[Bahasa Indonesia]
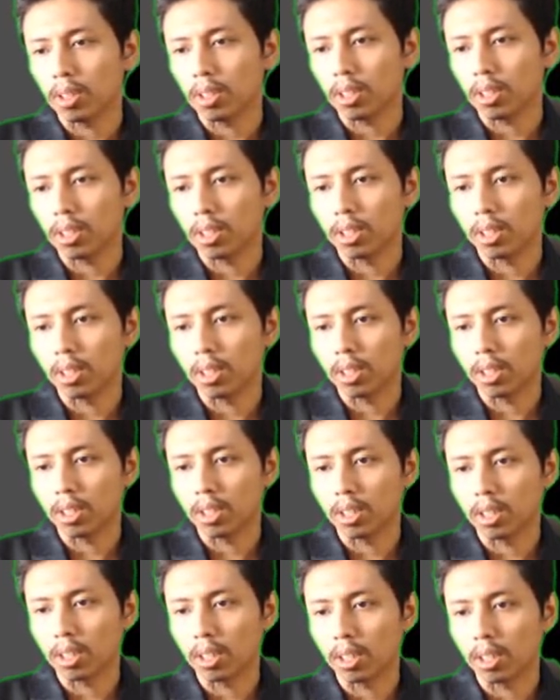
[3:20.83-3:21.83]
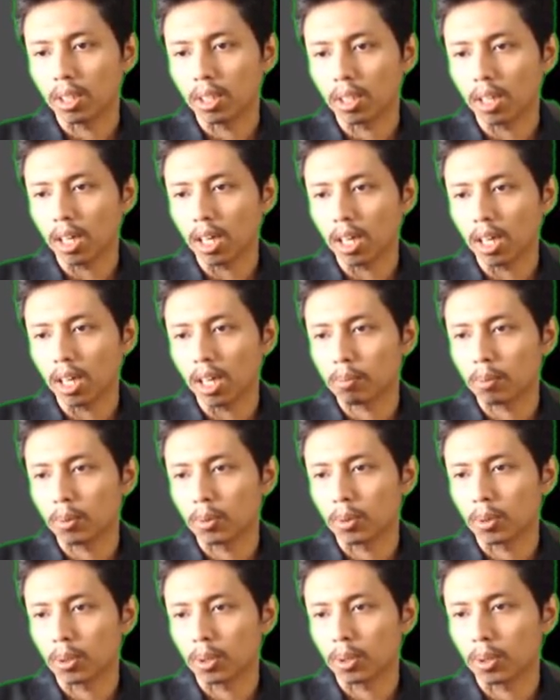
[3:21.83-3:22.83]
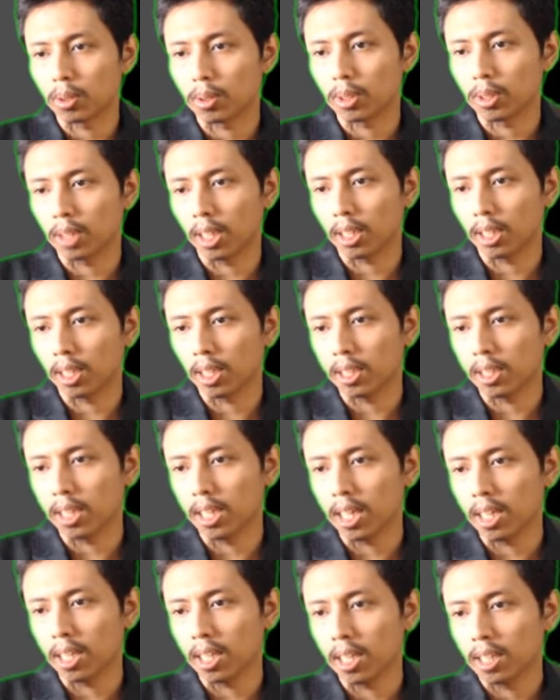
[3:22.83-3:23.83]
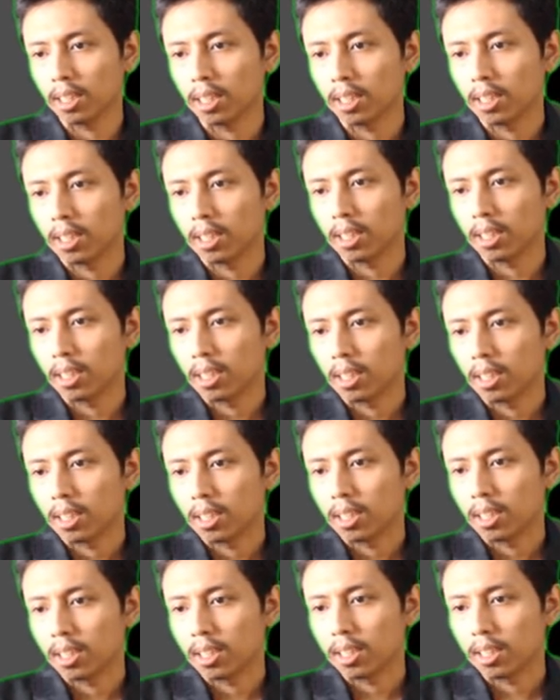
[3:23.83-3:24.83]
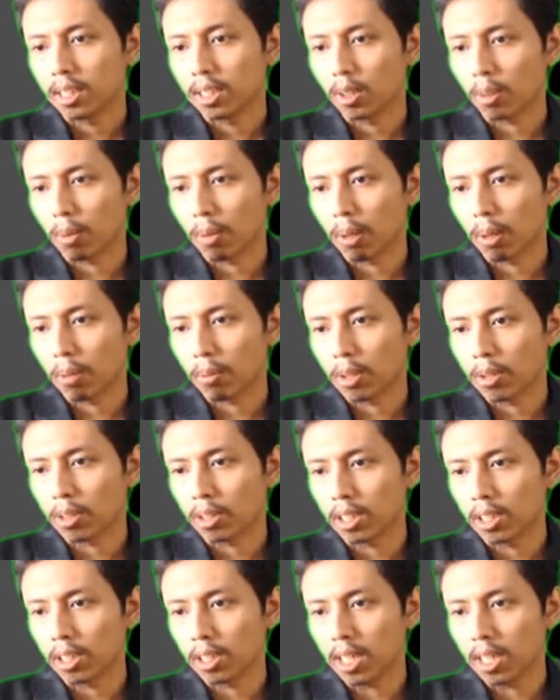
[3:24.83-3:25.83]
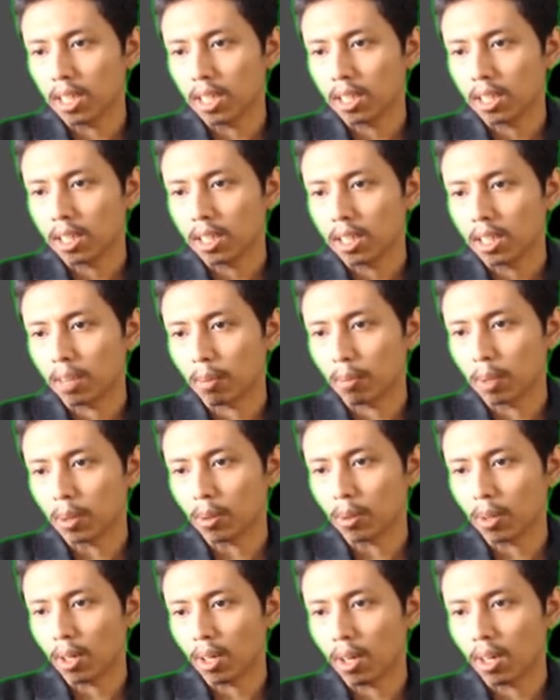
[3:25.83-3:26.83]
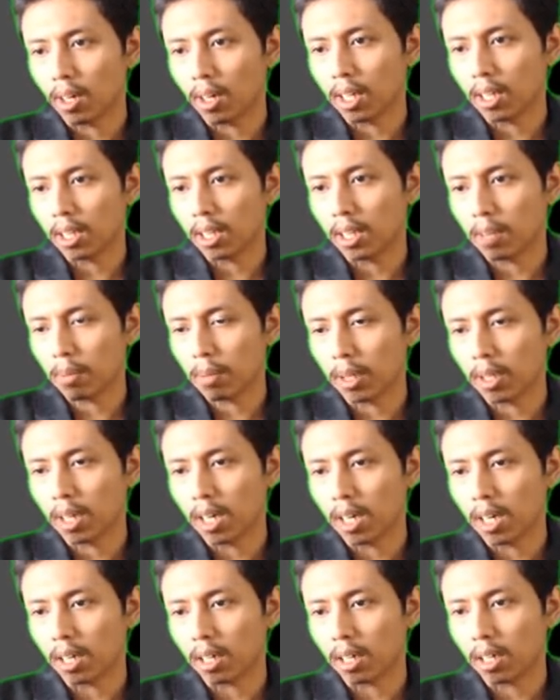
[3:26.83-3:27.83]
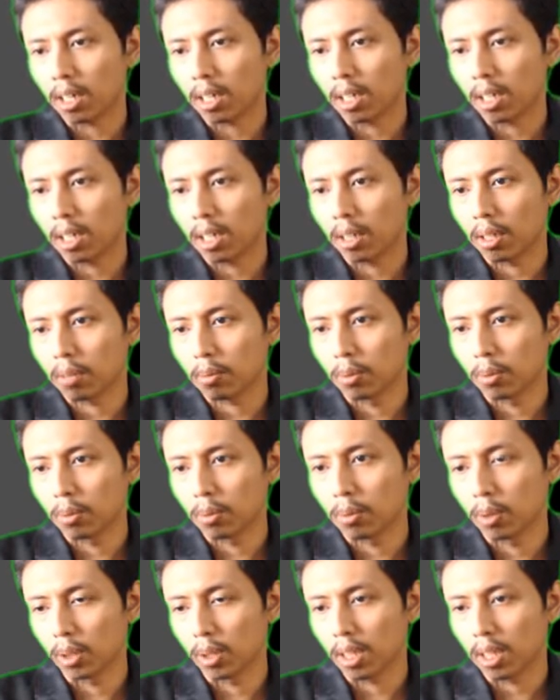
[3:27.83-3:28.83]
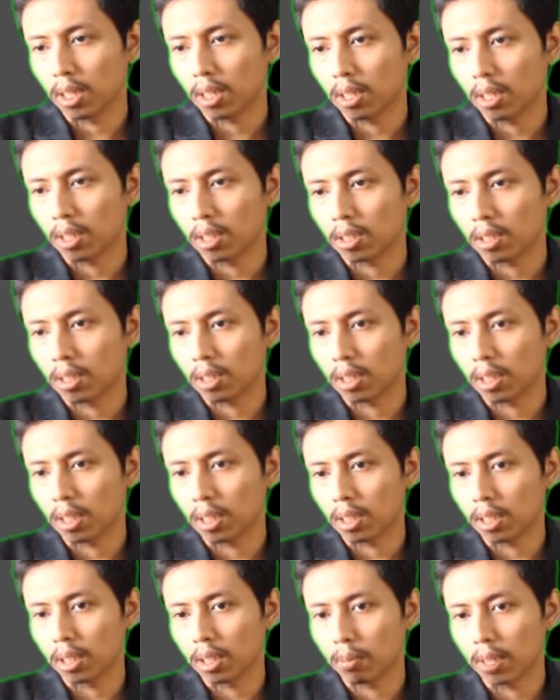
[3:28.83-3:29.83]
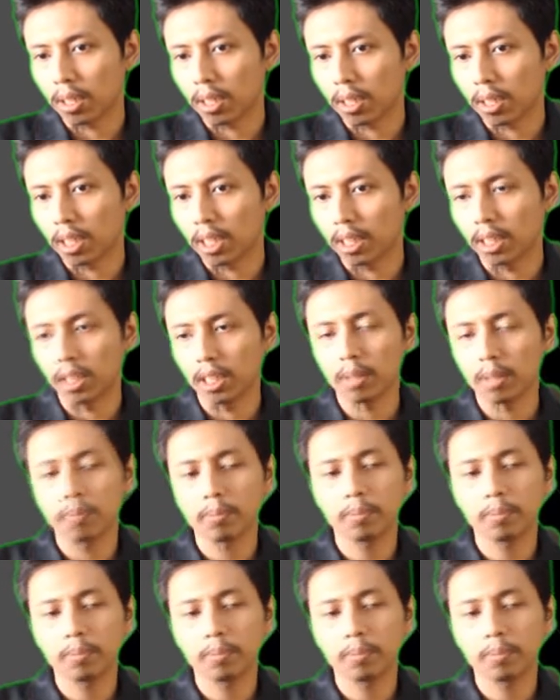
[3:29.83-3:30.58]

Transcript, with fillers: uh, gerakan mundur. Ini ya tadi ya. Ini normal motionnya, tapi seolah-olah dia bergerak uh, mundur ya uh, di bagian ini.